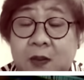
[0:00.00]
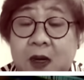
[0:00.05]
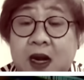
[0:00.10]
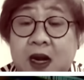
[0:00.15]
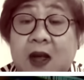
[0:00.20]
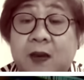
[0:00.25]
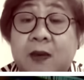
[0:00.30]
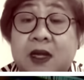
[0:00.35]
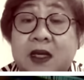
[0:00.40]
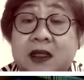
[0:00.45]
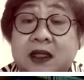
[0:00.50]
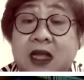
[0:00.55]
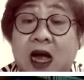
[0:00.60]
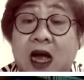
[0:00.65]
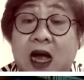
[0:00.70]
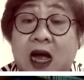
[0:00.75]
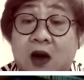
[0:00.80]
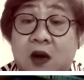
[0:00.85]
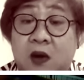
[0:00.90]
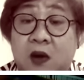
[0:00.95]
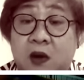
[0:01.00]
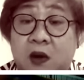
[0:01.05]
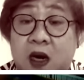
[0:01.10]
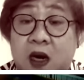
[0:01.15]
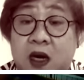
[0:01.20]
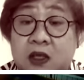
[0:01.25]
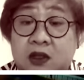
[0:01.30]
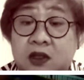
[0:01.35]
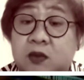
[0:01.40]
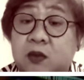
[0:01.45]
maraming
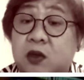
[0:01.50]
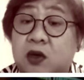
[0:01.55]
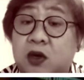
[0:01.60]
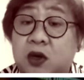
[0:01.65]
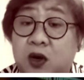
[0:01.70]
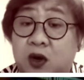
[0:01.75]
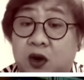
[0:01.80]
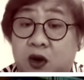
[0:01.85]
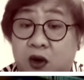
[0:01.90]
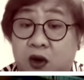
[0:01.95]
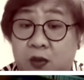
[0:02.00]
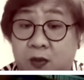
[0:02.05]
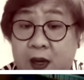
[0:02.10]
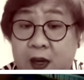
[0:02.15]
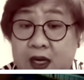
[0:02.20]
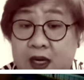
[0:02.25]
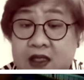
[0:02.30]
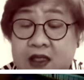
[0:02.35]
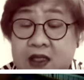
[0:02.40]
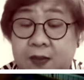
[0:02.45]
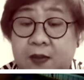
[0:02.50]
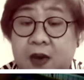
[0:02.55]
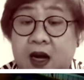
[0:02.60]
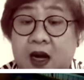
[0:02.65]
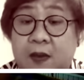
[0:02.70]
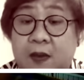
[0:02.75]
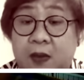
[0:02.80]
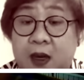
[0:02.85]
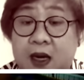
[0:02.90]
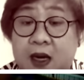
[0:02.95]
tao ang tumulong para siya
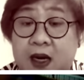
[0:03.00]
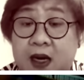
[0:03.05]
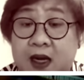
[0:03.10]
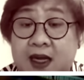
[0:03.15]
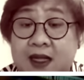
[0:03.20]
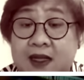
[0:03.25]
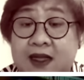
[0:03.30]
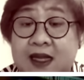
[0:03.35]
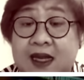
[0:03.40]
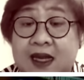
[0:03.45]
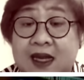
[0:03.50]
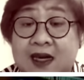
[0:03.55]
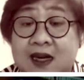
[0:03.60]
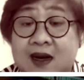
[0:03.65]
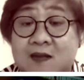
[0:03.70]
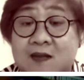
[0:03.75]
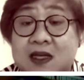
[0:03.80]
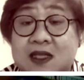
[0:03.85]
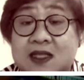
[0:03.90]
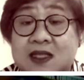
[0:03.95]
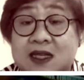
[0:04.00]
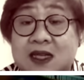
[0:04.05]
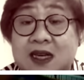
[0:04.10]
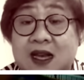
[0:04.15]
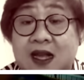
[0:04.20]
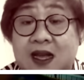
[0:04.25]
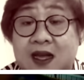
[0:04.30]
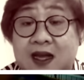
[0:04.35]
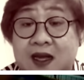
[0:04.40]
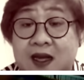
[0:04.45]
makabalik. Hindi lang naman
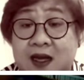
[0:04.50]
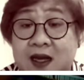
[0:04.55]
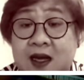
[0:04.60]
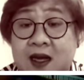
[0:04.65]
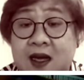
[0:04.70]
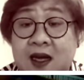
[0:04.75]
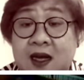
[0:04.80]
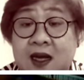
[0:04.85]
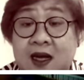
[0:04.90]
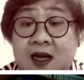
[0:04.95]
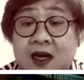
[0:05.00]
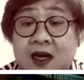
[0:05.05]
sila eh.